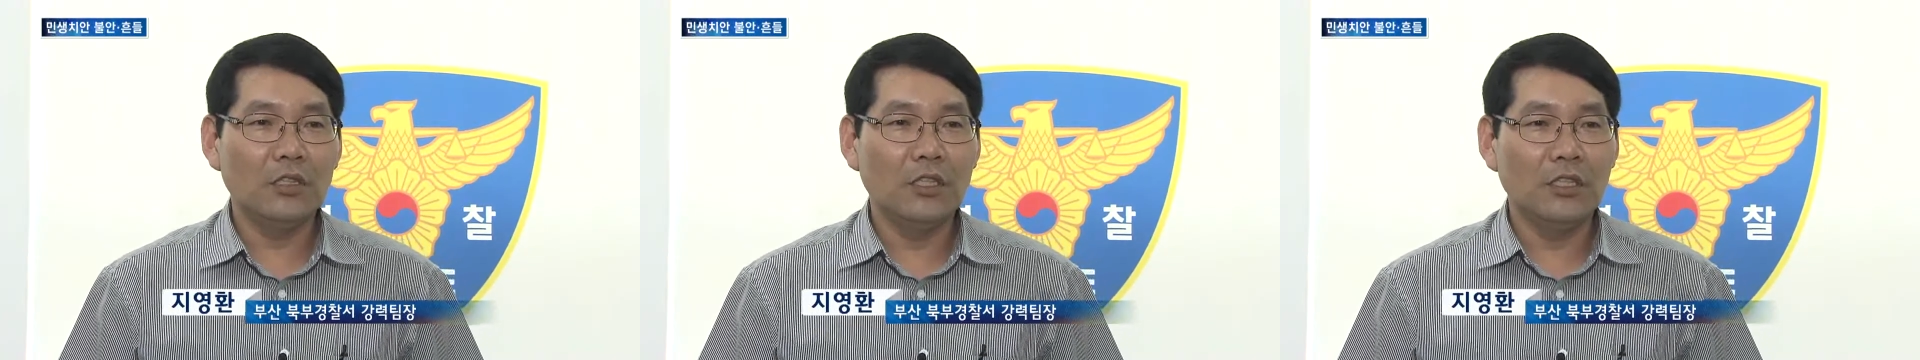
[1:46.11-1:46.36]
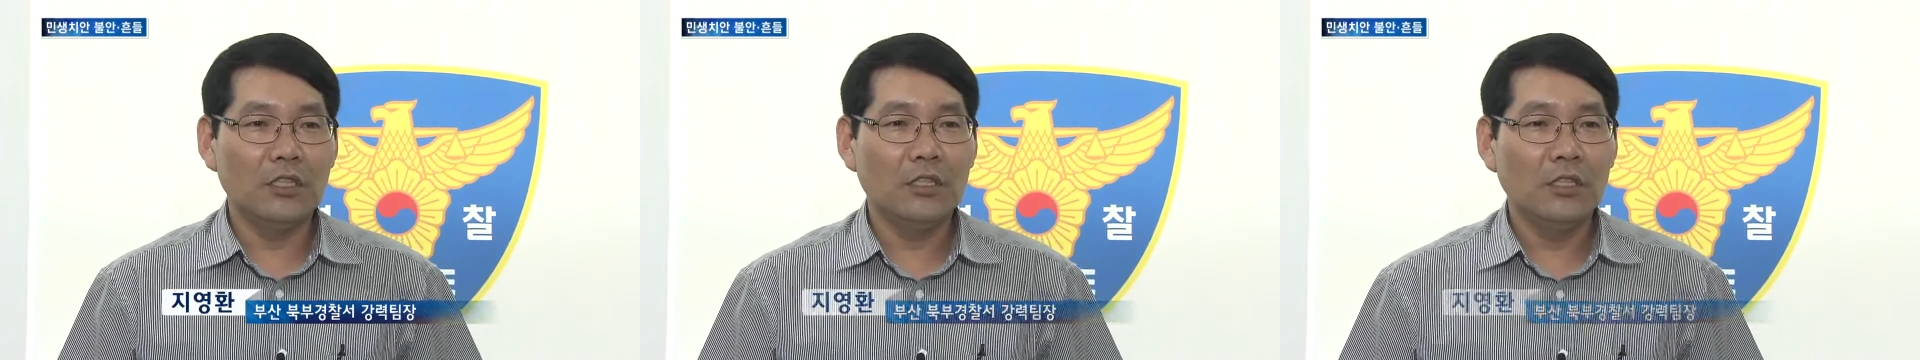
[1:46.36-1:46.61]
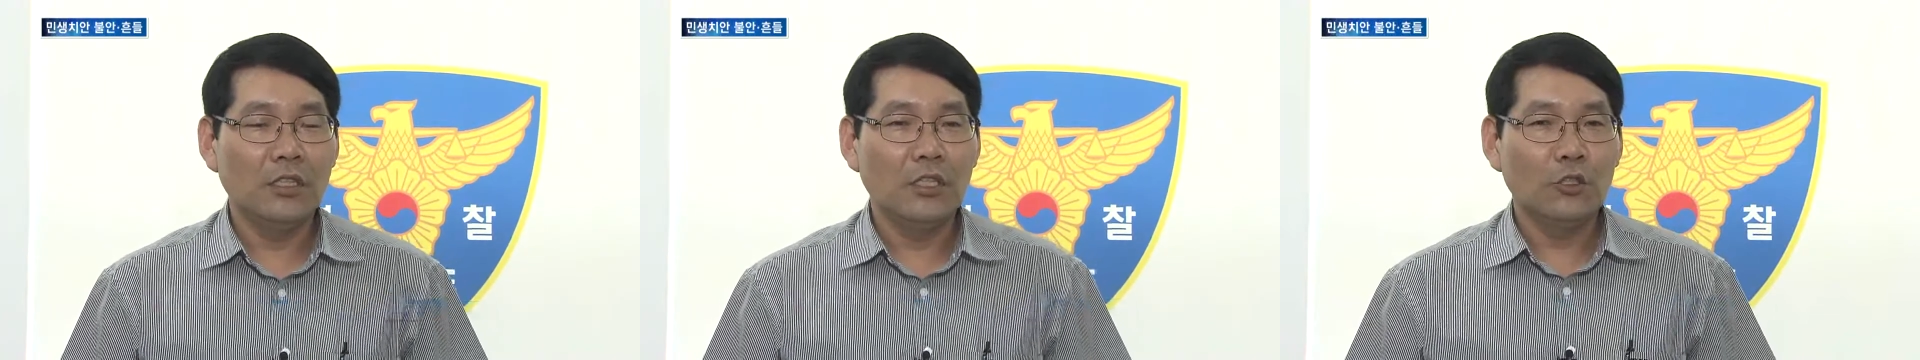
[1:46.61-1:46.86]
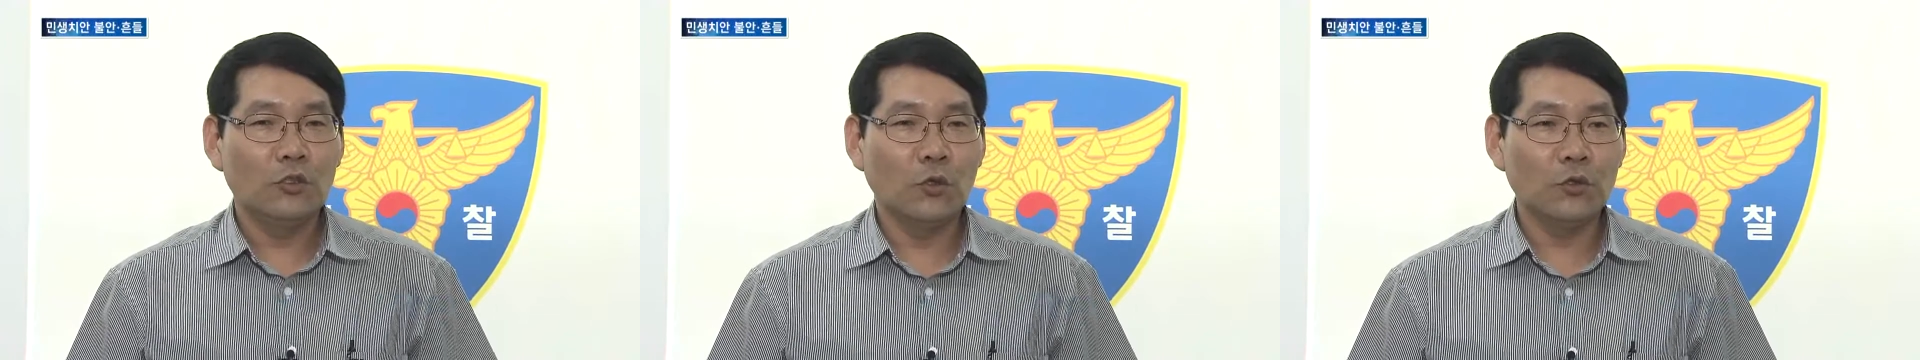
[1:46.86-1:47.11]
대의
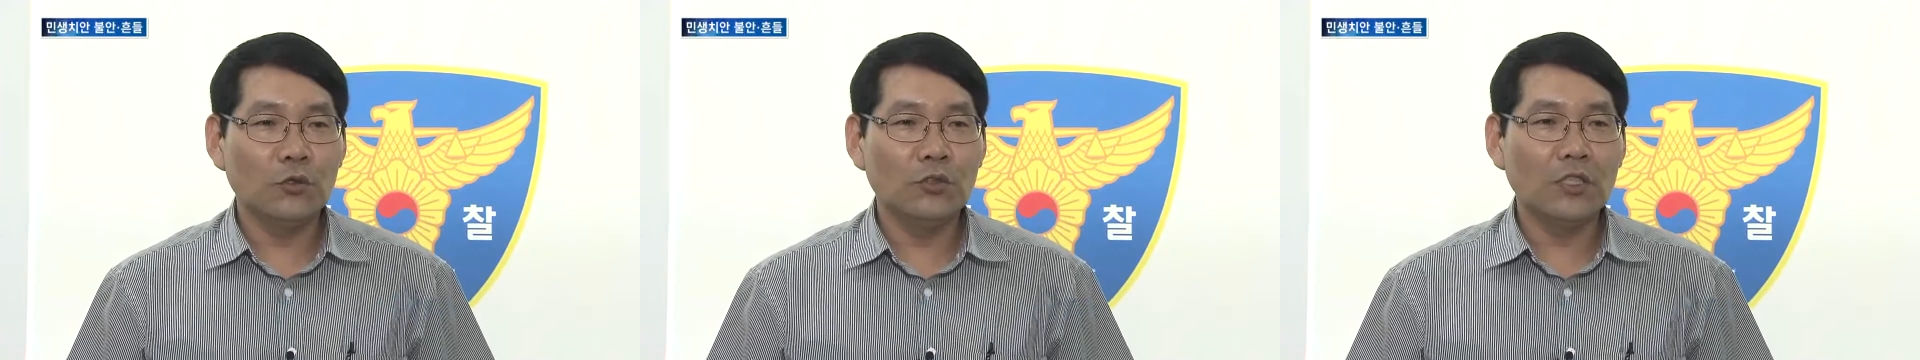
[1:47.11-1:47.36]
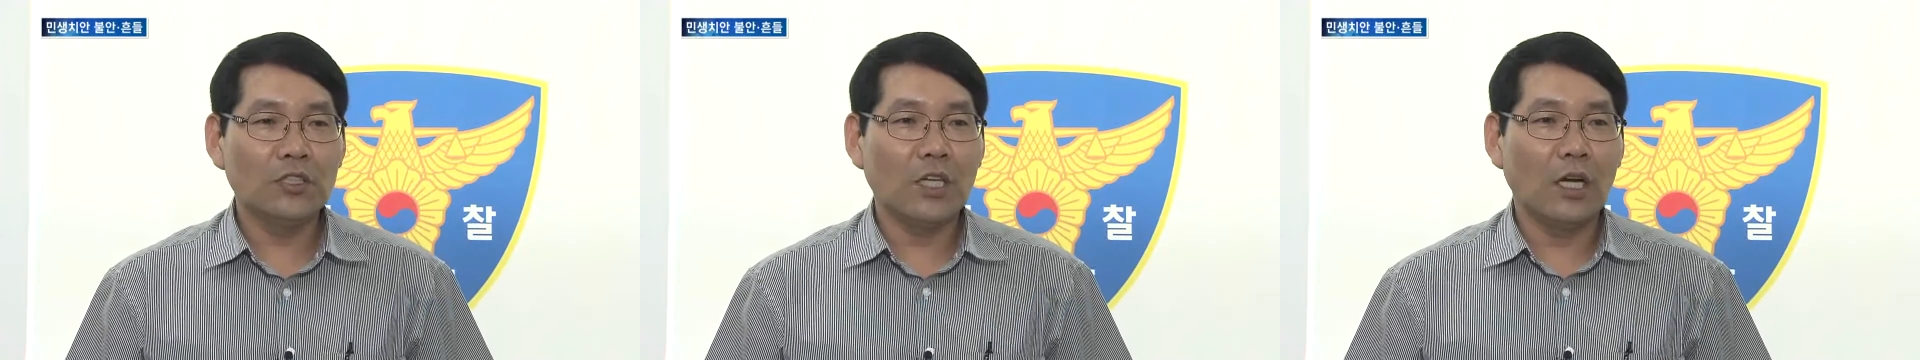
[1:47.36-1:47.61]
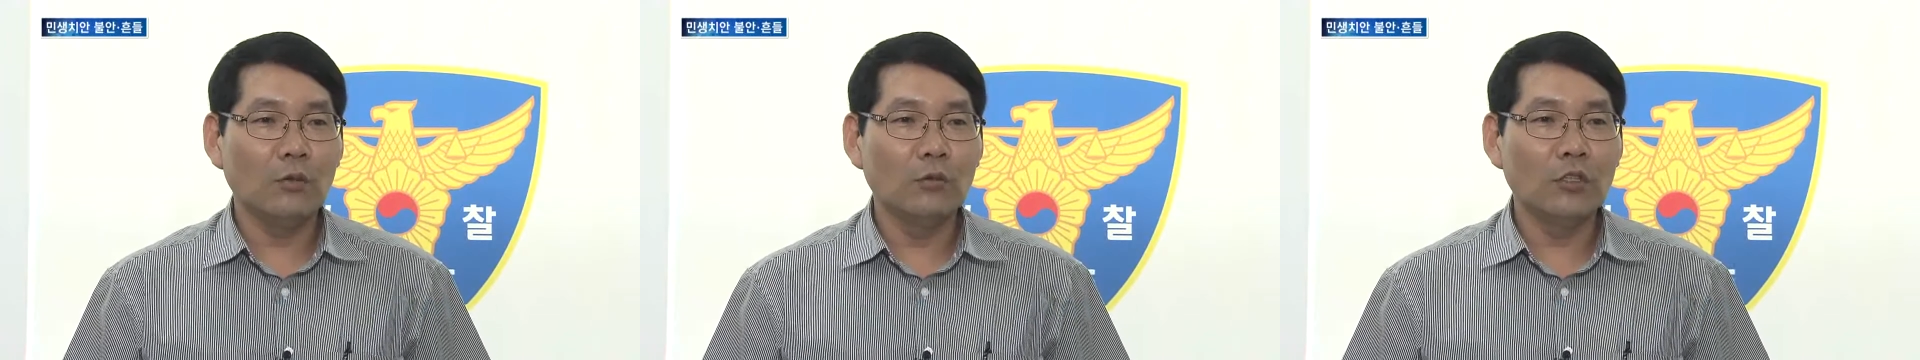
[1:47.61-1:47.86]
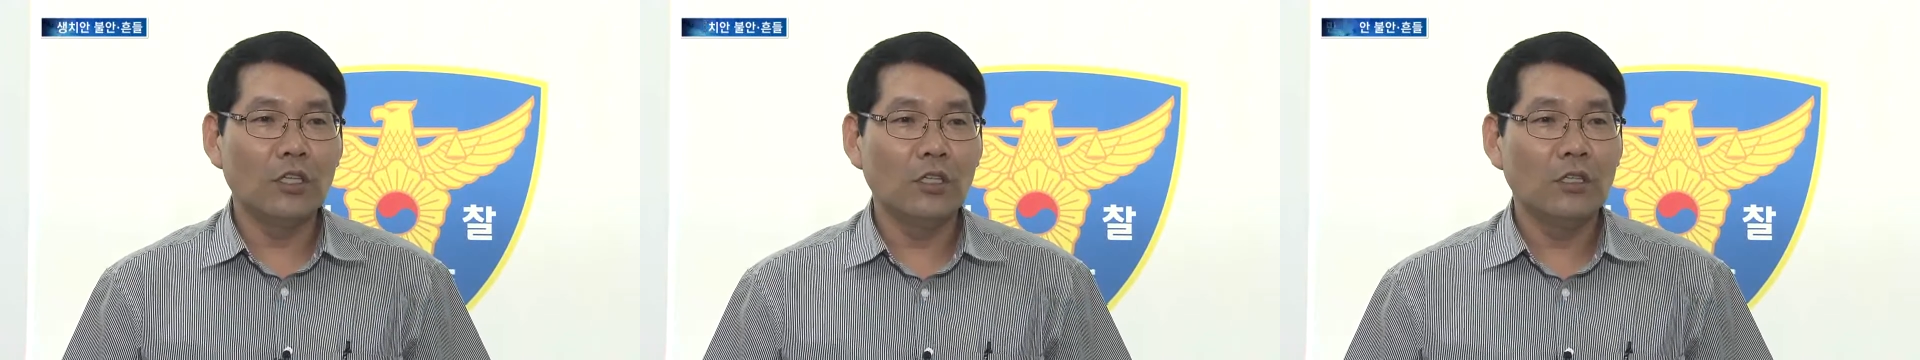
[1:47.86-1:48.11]
조수석
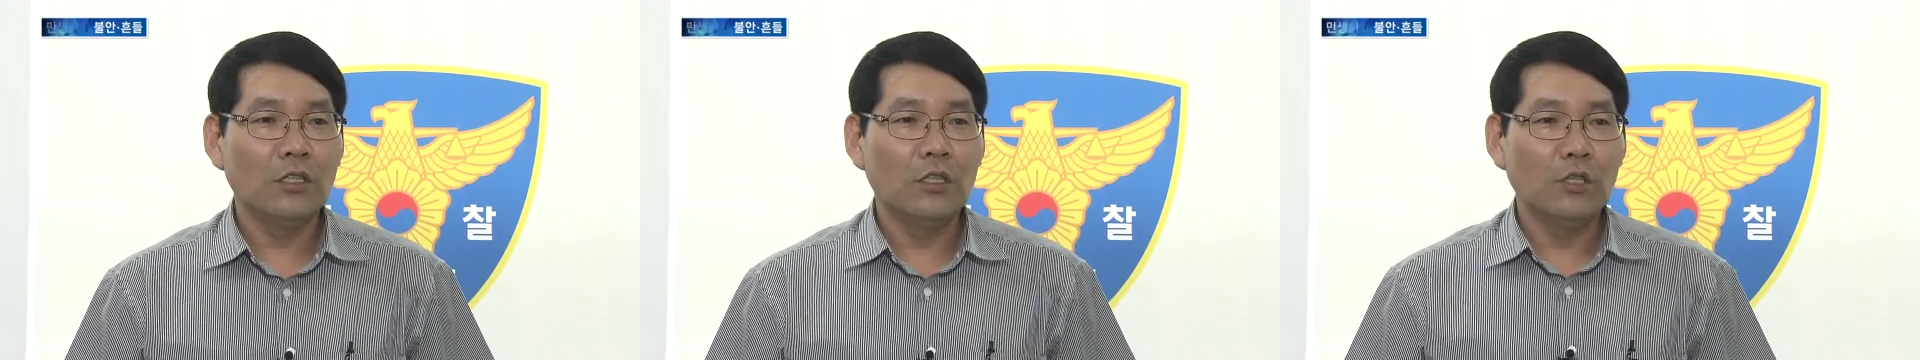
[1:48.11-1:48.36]
장문을